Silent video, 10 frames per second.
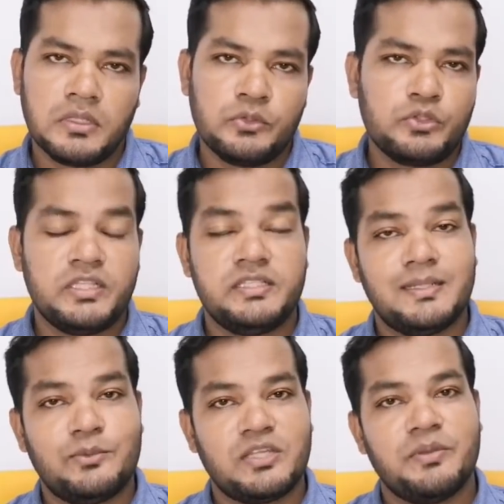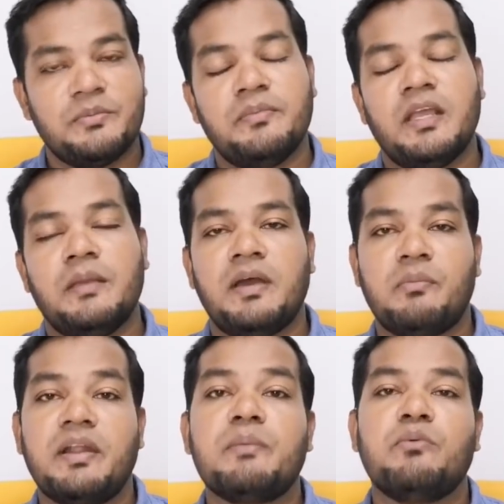দুই তিন দিন যাবতে আমি
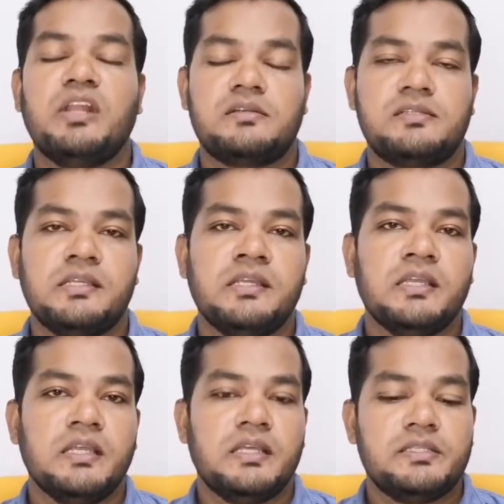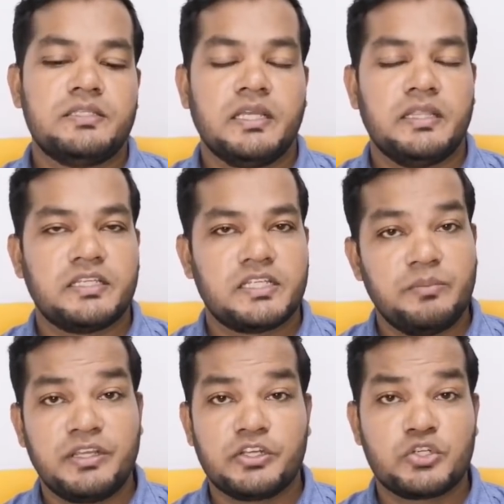বারবারই বলে আসছি যে এদেশের
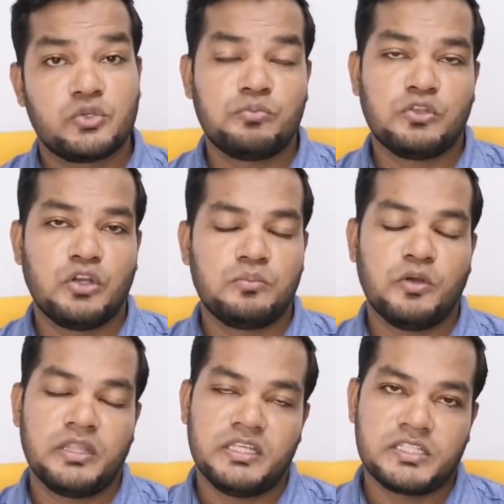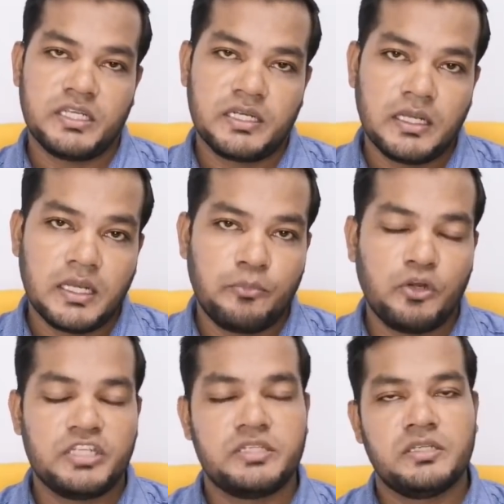ইমিগ্রেশন খুব তৎপর এদেশের
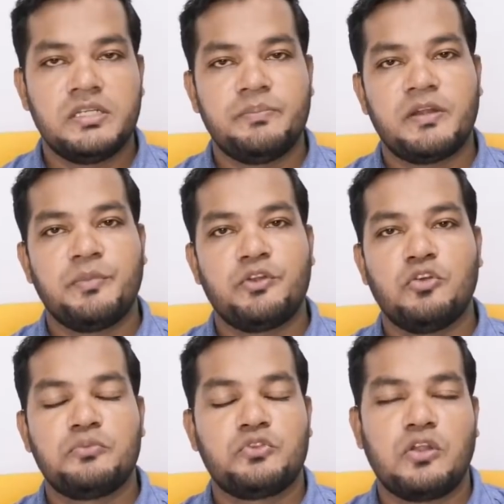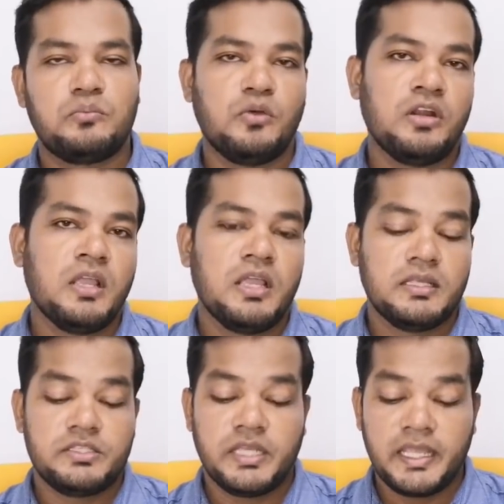পুলিশ ডিপার্টমেন্টে খুব তৎপর
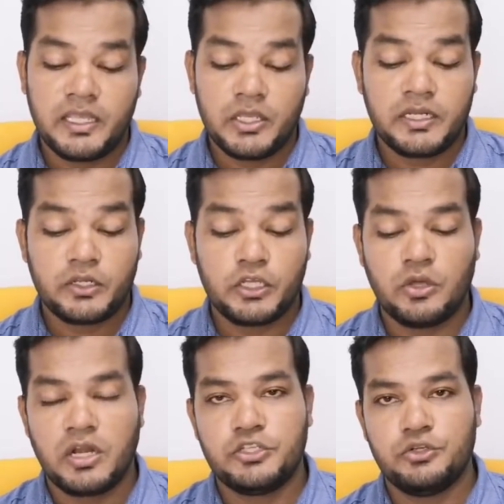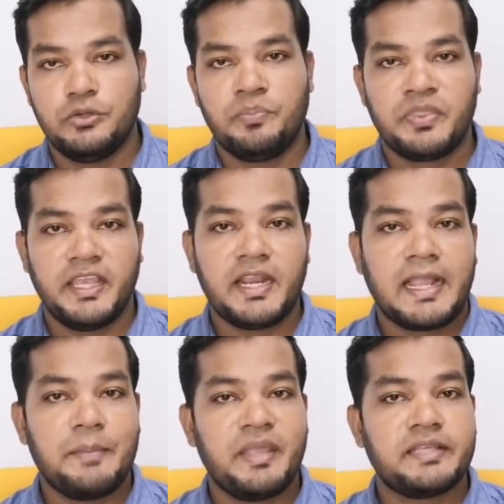যে এই এদেরকে ধরার জন্য এর আগে
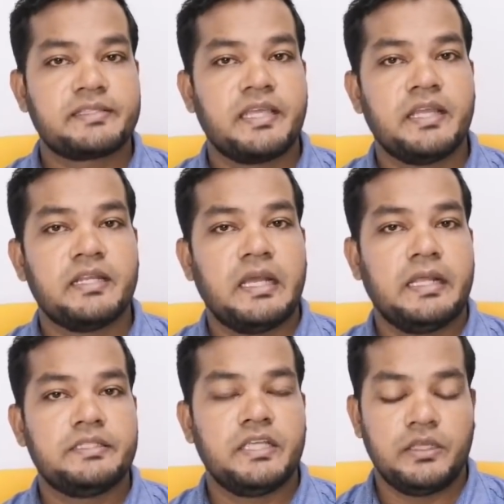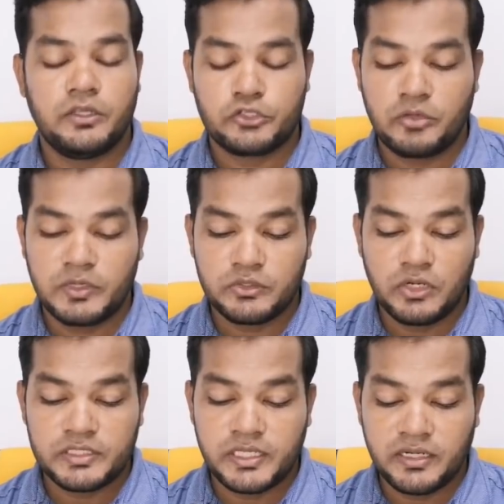আমি আজকের যে সংবাদগুলো
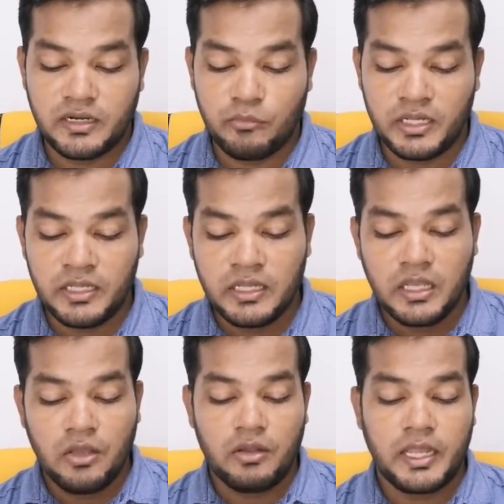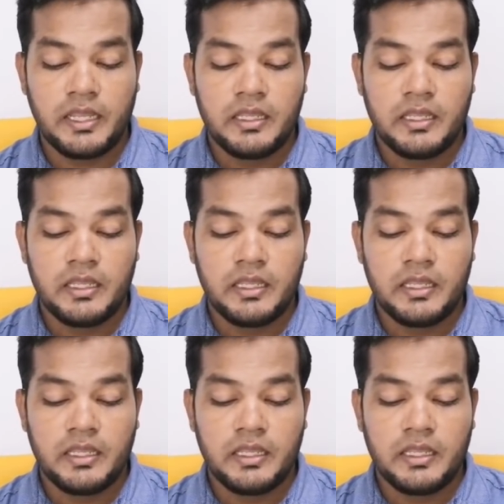আছে এগুলো বলি ওকে